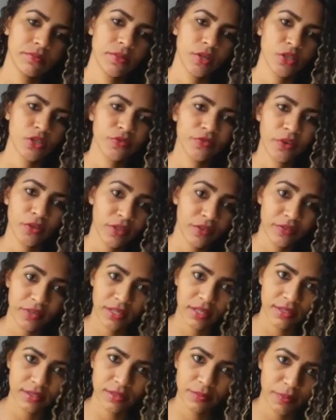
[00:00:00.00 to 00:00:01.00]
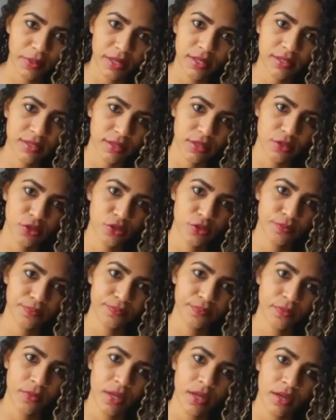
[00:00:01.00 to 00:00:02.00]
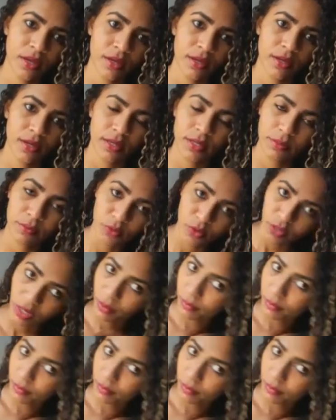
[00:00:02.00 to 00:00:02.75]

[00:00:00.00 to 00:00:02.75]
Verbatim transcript: Acho que faltava 15 para 7. E meu